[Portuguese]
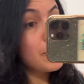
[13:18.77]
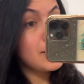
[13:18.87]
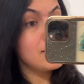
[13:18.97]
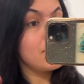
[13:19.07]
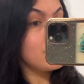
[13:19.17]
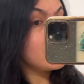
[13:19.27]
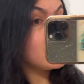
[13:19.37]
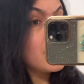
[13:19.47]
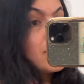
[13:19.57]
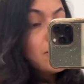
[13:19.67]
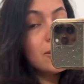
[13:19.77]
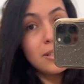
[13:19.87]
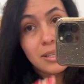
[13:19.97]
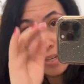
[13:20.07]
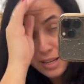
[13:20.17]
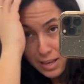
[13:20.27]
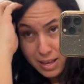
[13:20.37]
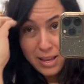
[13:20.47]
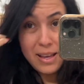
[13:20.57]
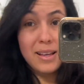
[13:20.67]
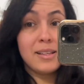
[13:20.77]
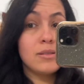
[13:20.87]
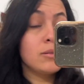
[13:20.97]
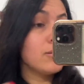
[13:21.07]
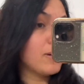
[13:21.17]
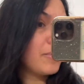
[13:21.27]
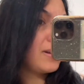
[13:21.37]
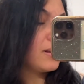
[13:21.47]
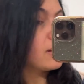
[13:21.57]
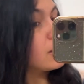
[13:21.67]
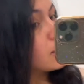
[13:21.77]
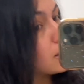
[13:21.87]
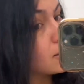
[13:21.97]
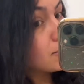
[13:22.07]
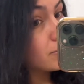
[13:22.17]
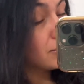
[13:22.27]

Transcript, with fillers: Mas enfim, gente... É, soltei o cabelinho aqui.